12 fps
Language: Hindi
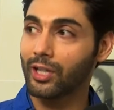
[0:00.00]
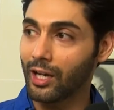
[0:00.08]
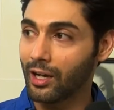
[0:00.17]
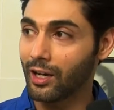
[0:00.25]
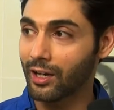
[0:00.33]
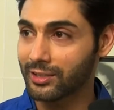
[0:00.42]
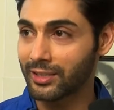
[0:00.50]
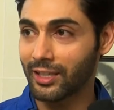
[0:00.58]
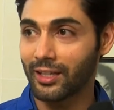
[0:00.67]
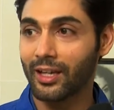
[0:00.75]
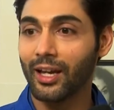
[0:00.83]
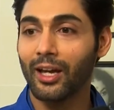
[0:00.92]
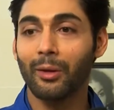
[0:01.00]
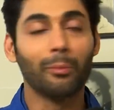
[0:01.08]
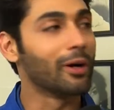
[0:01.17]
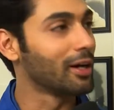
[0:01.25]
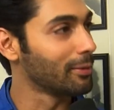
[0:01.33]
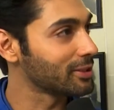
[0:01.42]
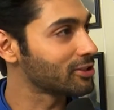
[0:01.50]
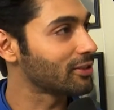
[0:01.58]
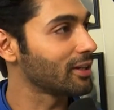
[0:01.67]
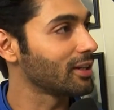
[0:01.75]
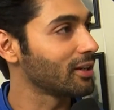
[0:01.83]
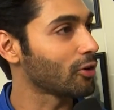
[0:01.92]
थ्रिलर करते हैं मर्डर
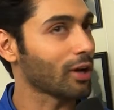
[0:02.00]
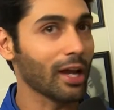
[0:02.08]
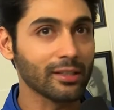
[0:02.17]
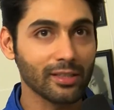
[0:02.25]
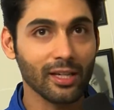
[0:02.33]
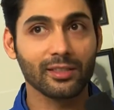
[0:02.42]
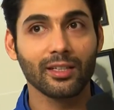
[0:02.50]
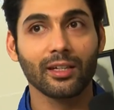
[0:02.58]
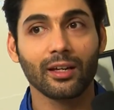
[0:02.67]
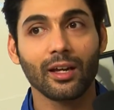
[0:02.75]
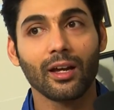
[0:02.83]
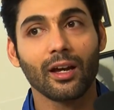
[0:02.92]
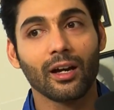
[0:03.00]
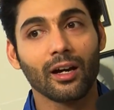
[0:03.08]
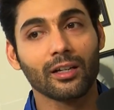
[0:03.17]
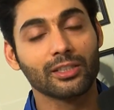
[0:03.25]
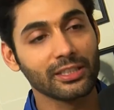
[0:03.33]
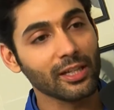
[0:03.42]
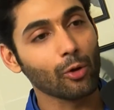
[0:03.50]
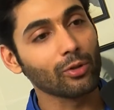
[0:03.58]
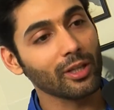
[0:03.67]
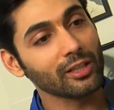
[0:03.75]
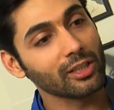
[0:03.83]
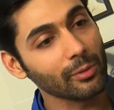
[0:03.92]
मिस्ट्री और ऐसी ऐसी चीज़ें
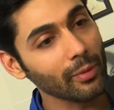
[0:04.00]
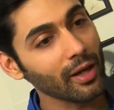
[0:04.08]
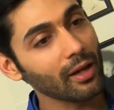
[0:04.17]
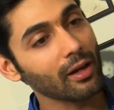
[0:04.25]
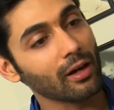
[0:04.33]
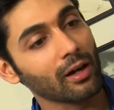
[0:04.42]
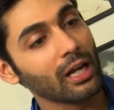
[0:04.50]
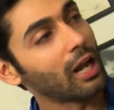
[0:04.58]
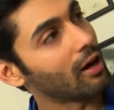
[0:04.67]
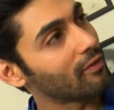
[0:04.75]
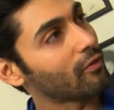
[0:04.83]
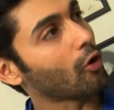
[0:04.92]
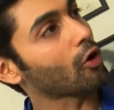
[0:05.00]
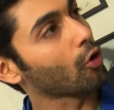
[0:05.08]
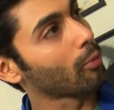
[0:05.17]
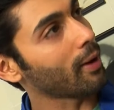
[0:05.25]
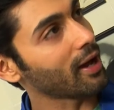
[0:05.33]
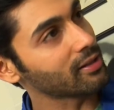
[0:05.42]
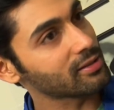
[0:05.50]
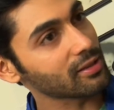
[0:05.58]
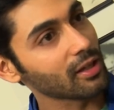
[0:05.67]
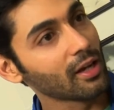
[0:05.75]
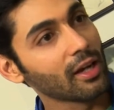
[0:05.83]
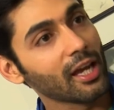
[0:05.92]
होती है जिनमें लव और रोमांस
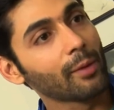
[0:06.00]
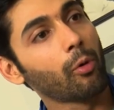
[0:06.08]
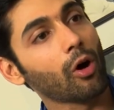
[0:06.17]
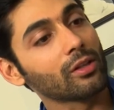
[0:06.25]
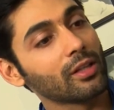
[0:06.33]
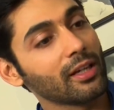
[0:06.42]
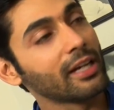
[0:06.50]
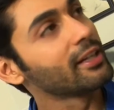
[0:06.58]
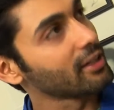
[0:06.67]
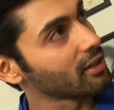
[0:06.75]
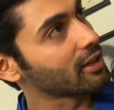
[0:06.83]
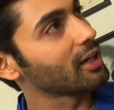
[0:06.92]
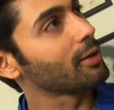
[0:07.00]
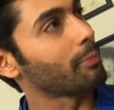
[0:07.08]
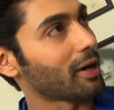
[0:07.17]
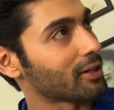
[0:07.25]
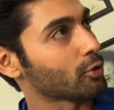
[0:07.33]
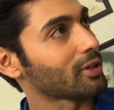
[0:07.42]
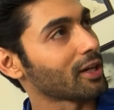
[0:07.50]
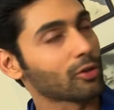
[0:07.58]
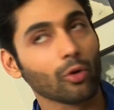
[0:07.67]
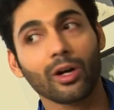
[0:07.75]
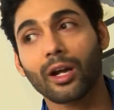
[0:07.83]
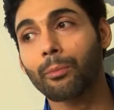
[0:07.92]
एक बहुत ही इंटरग्रल पार्ट होता है
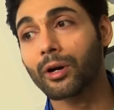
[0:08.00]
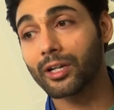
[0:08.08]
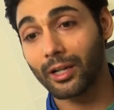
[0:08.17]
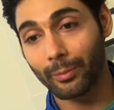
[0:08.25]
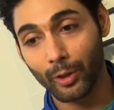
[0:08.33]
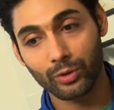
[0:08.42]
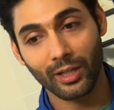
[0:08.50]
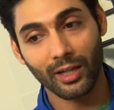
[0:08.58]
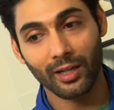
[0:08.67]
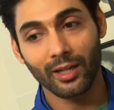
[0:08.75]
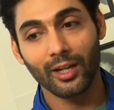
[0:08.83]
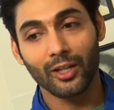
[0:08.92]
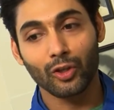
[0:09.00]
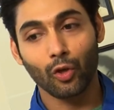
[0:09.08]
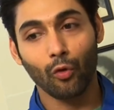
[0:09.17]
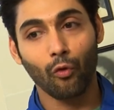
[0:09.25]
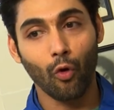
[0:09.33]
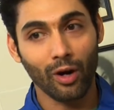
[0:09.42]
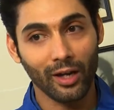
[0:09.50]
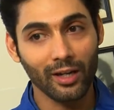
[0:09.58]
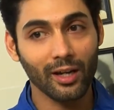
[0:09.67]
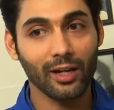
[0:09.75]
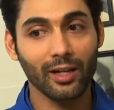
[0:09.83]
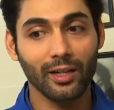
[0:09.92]
तो अगर मर्डर भी होता है तो वो कहीं
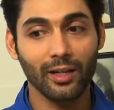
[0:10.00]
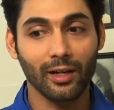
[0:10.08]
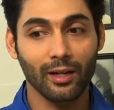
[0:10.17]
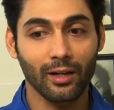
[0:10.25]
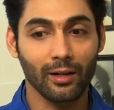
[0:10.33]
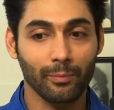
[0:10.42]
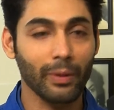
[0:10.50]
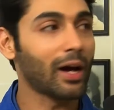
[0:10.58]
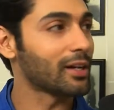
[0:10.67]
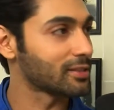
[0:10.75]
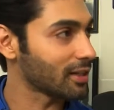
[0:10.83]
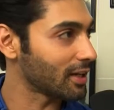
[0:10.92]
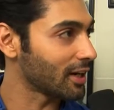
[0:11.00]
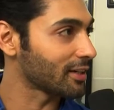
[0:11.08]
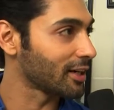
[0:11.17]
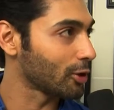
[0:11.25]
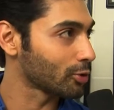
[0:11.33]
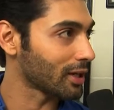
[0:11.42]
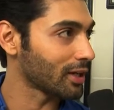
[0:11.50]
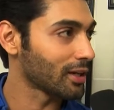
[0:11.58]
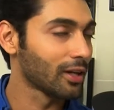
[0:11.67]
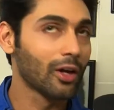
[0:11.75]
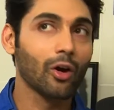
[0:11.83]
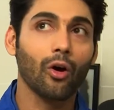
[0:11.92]
ना कहीं प्यार से कनेक्टेड होता है
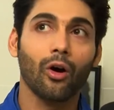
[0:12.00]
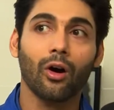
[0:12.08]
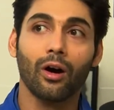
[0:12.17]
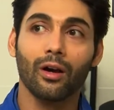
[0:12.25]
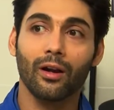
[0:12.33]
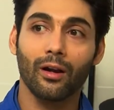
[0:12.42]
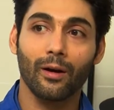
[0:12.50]
और